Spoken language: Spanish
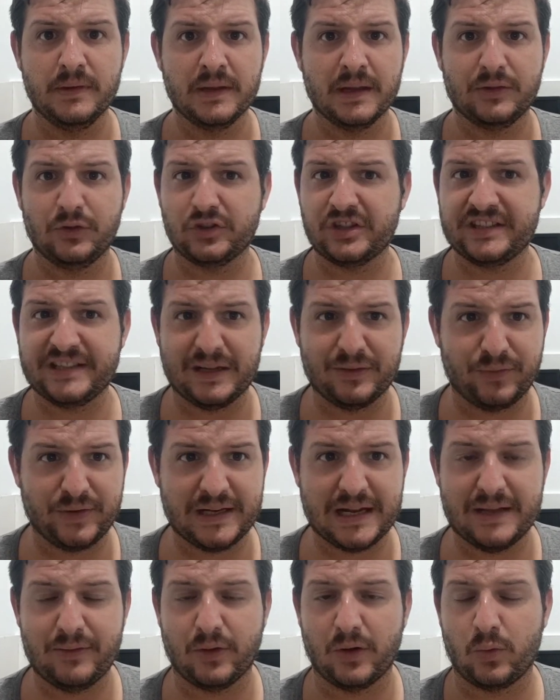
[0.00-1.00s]
No sé si al
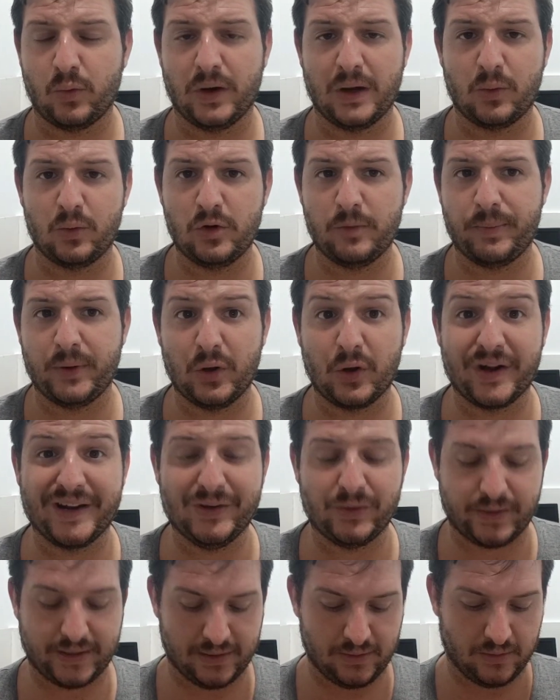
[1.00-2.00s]
final llegó a jugar alguno, pero
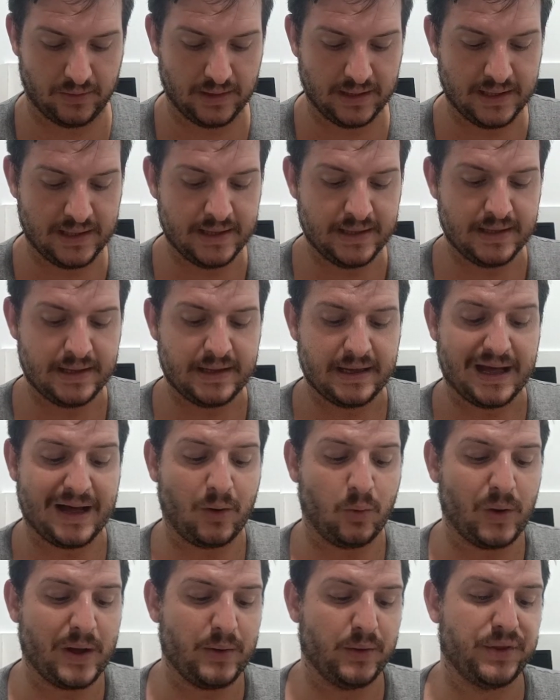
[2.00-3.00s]
creo que no. Ha
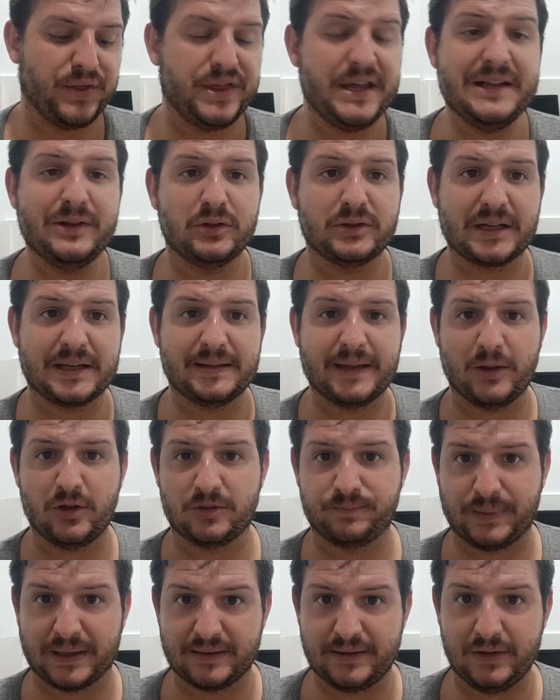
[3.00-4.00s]
jugado
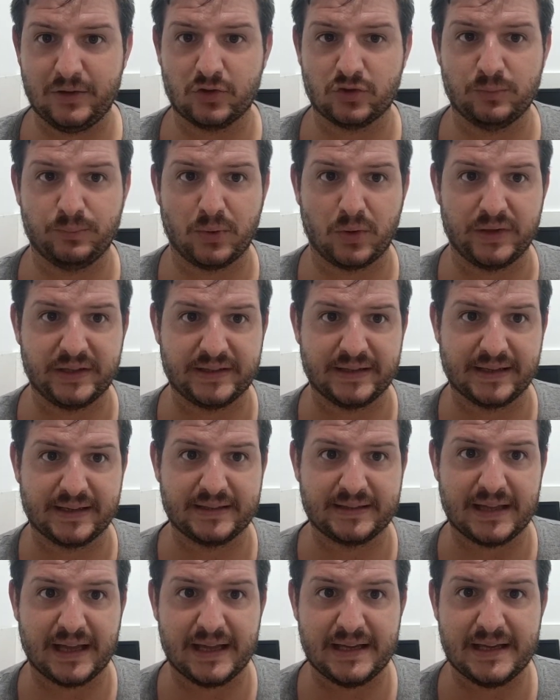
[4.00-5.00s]
132 partidos, un poco desde que
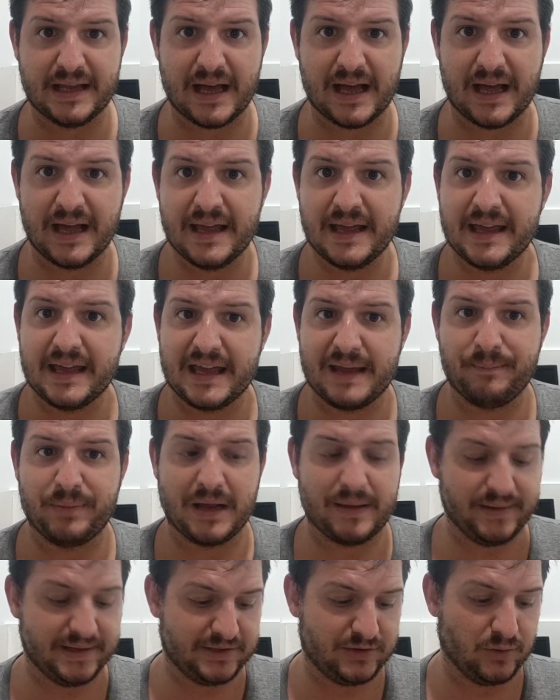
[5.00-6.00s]
está ya en
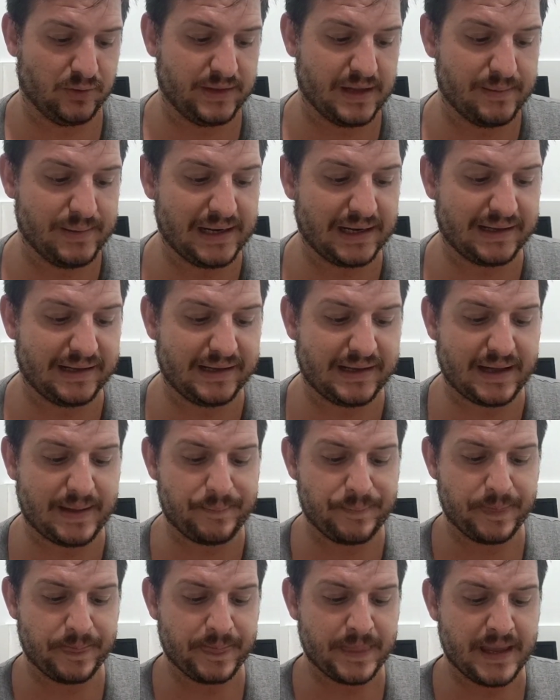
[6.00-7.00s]
Primera División de
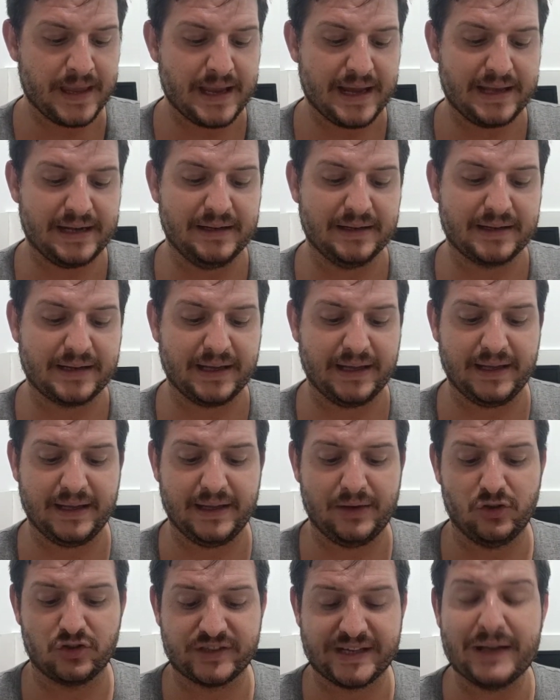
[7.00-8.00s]
Bélgica, en, el
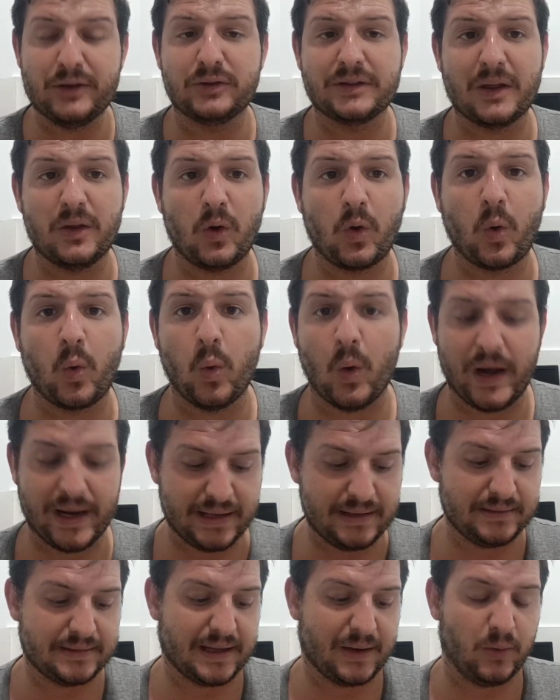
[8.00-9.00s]
que, en los que ha anotado
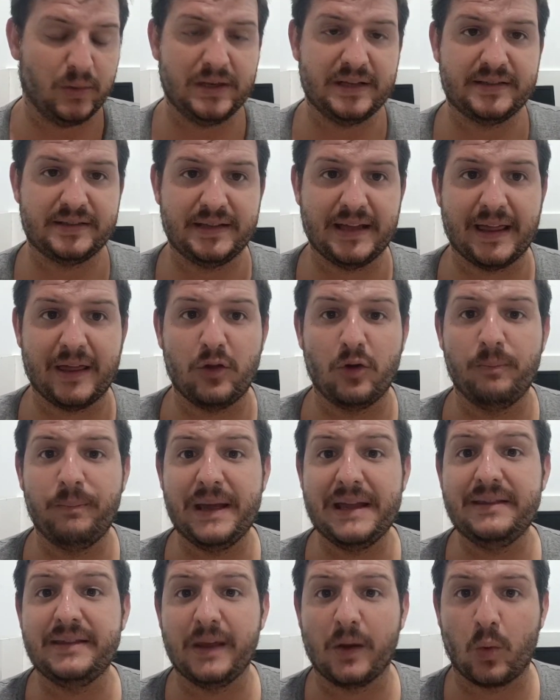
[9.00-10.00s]
40 goles y ha dado
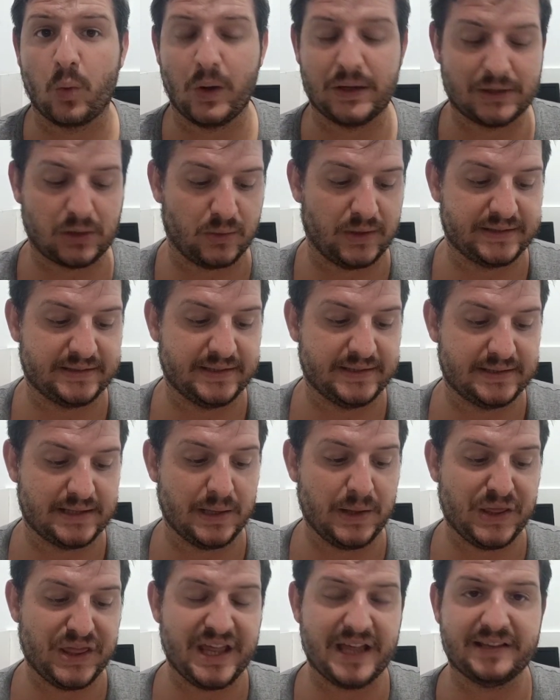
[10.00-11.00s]
24
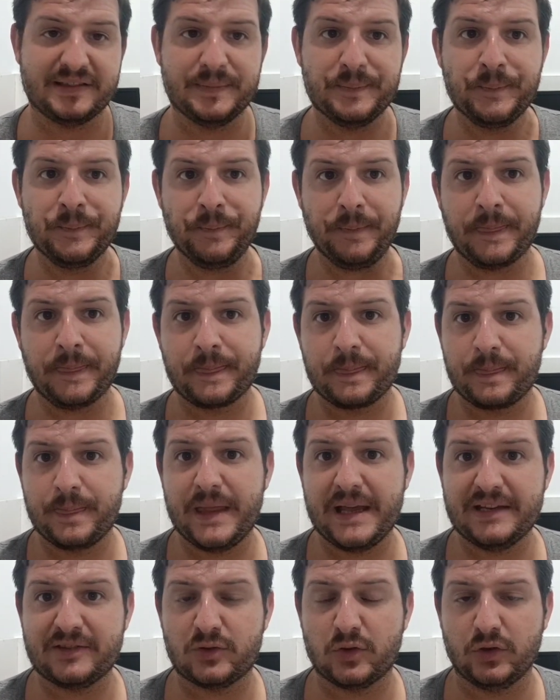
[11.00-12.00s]
asistencias.
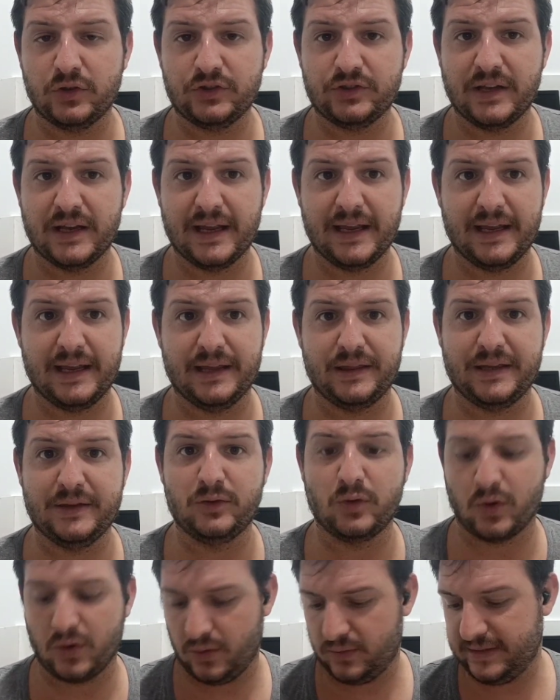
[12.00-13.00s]
De estos, eh,
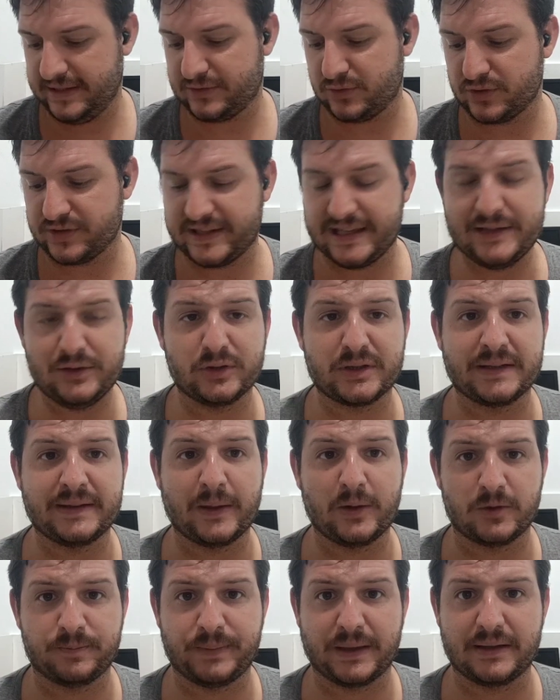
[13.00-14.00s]
de estos
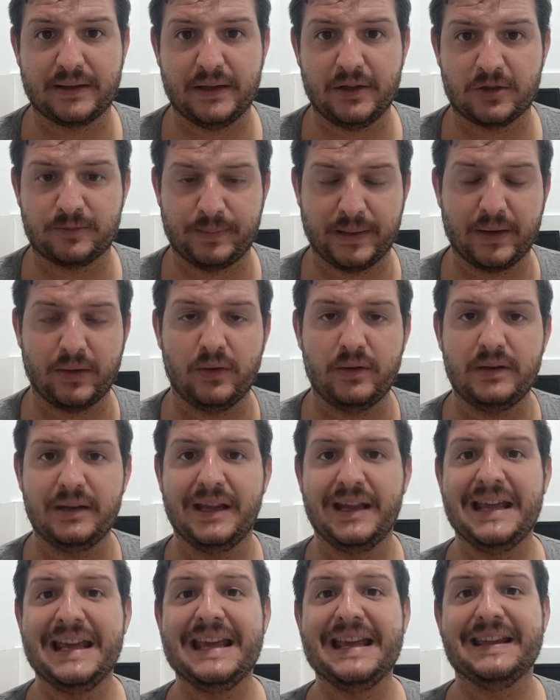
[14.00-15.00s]
132 partidos, perdón,
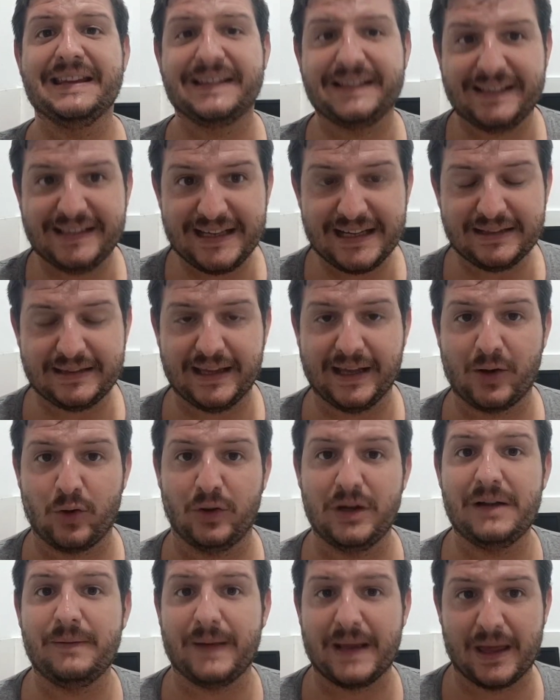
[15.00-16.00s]
7
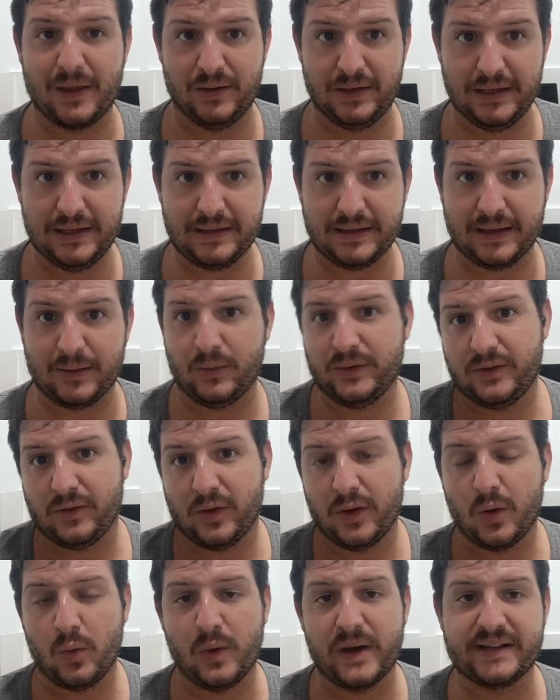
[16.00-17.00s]
con el Valladolid, ha
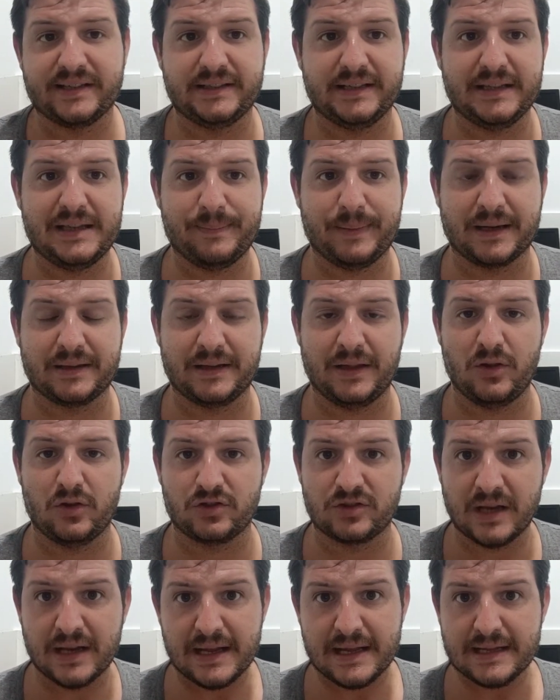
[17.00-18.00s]
llegado a jugar 7
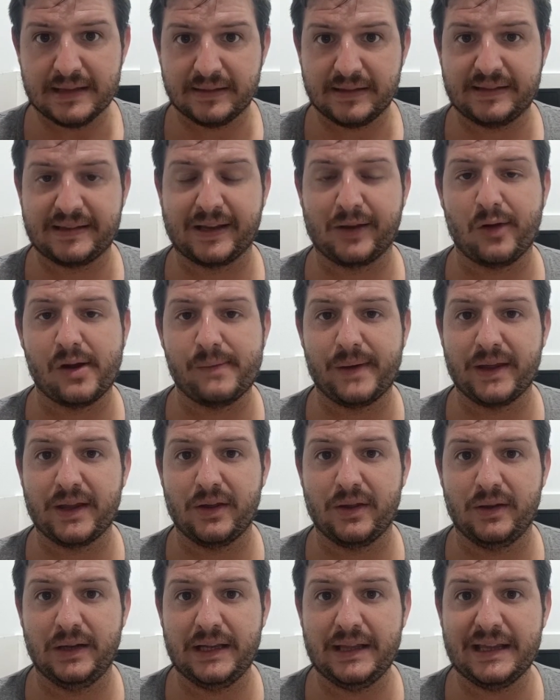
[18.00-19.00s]
partidos desde que iba al
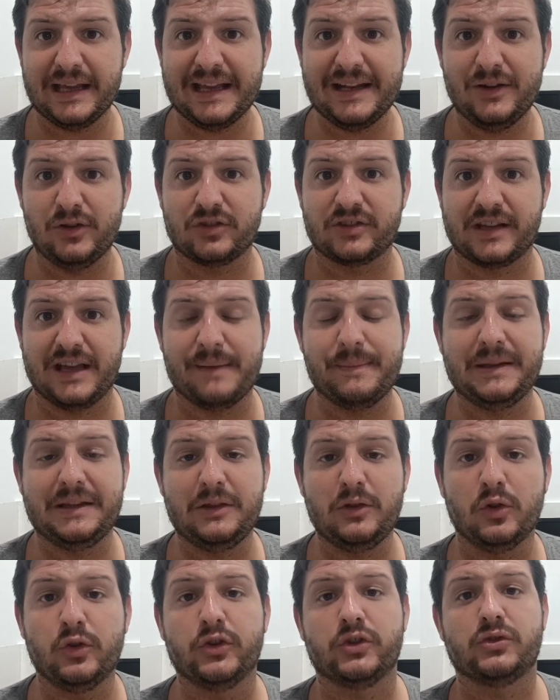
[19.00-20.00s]
Valladolid, en los que ha
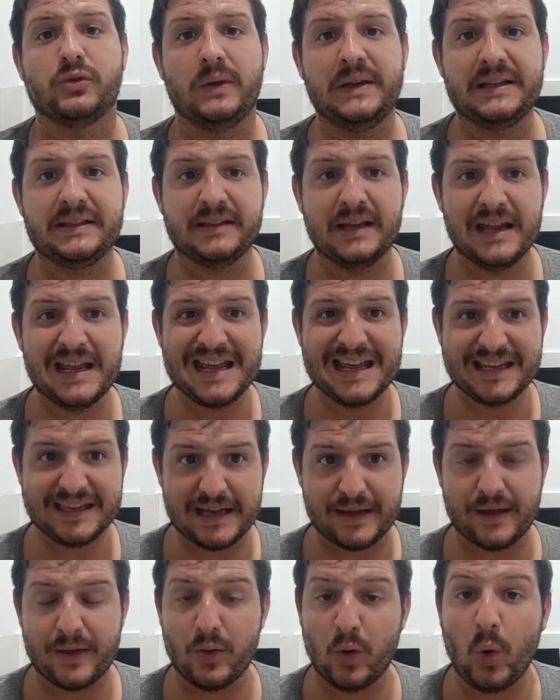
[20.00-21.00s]
metido 2 goles y
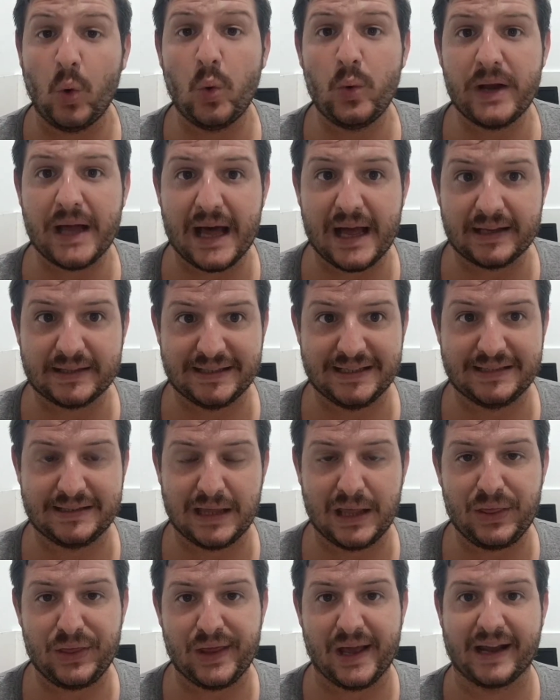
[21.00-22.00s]
ha dado una
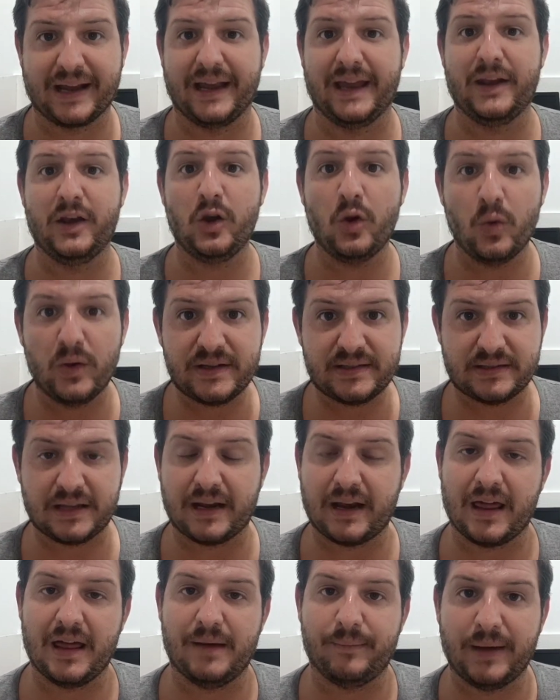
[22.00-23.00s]
asistencia, que no está
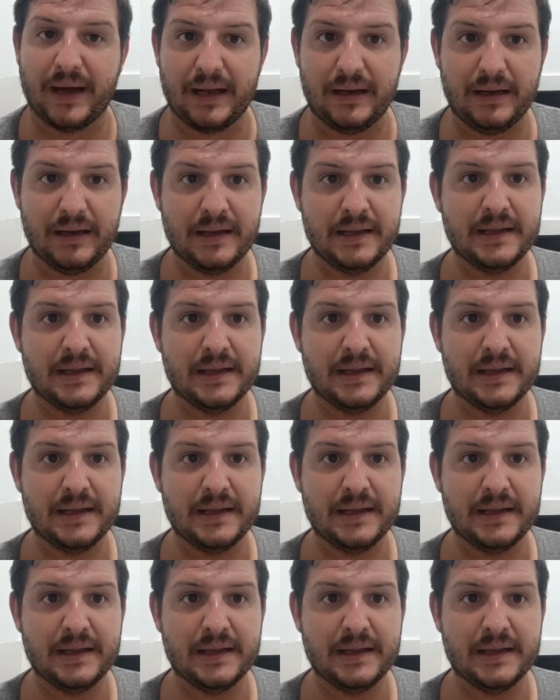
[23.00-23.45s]
nada mal,